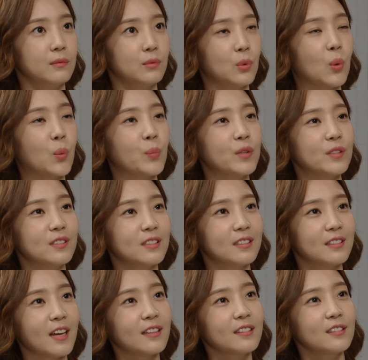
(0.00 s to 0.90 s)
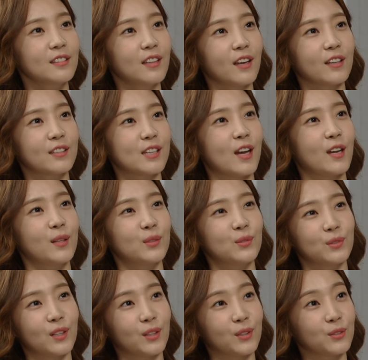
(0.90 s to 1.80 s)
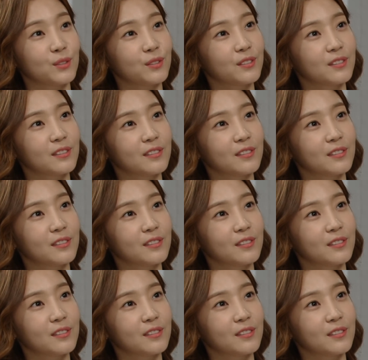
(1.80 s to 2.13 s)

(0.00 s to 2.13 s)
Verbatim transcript: 동빈 씨 따뜻하게 잘해주라고.